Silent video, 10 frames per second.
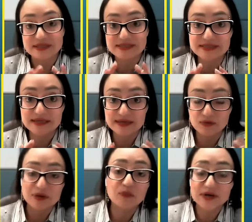distingue
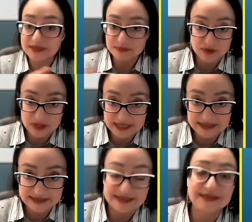una muerte
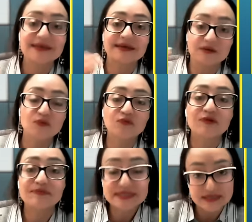violenta de un
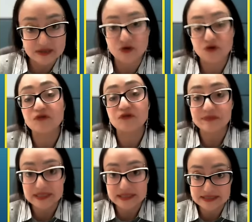femicidio o
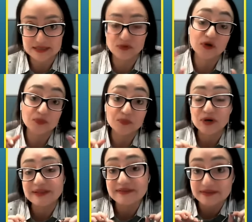feminicidio, el
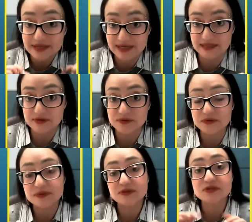componente de género,
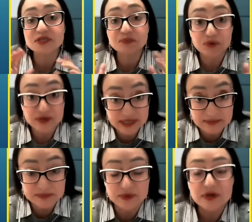¿no? Entonces, por
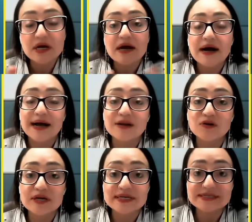ejemplo,
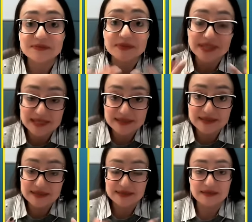algo que es
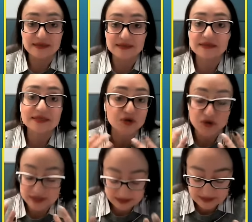evidente y
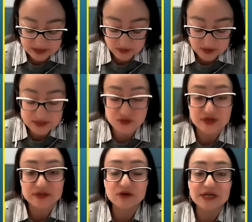
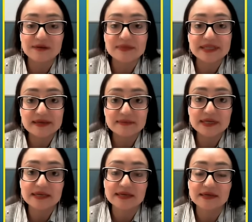descorazonador y
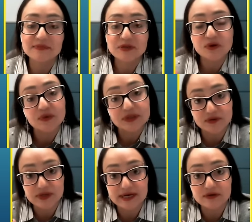lamentable en el medio
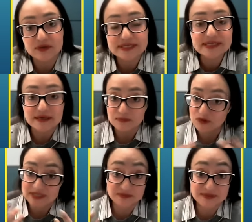ecuatoriano es que
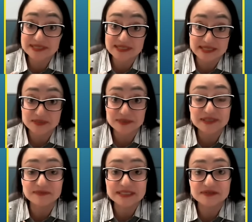muchas veces las
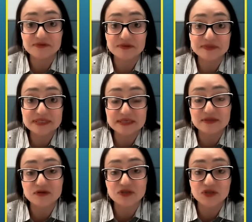víctimas de
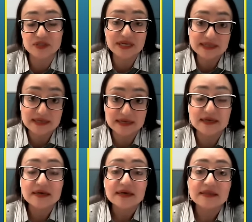femicidios tienen,
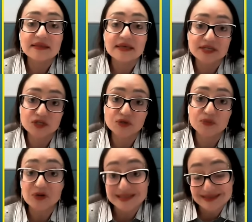de
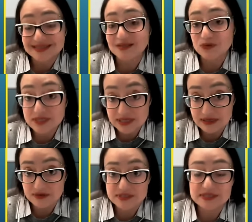hecho, boletas de
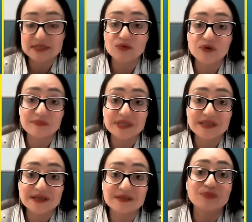auxilio, es decir, una
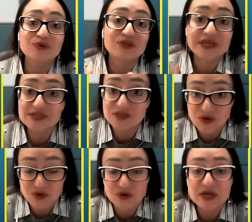medida de
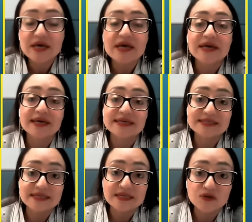protección que ha
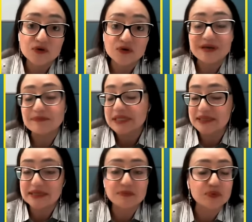sido
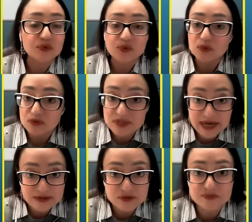emitida por un
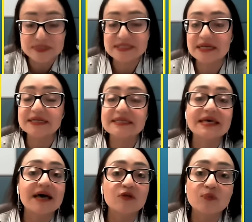juzgado
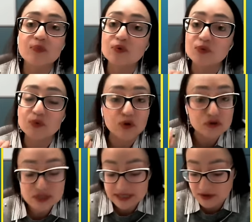especializado, por un
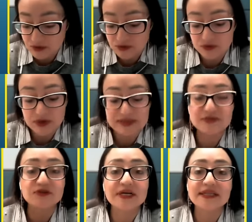Consejo
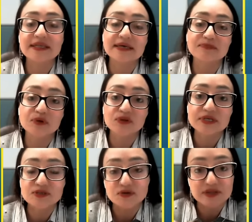Cantonal de
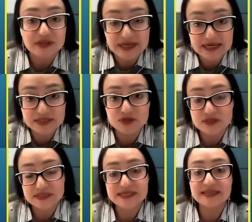Protección de
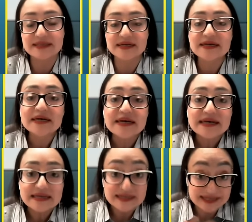Derechos, etcétera.
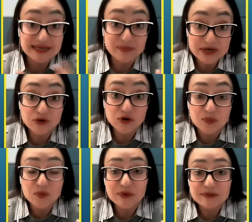Y sin embargo,
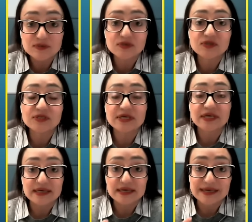como vemos,
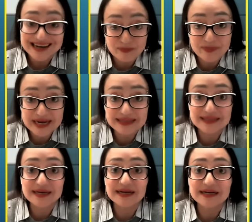eh, eh, en la
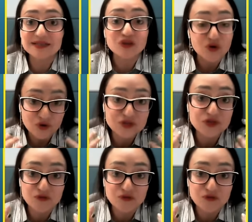práctica no se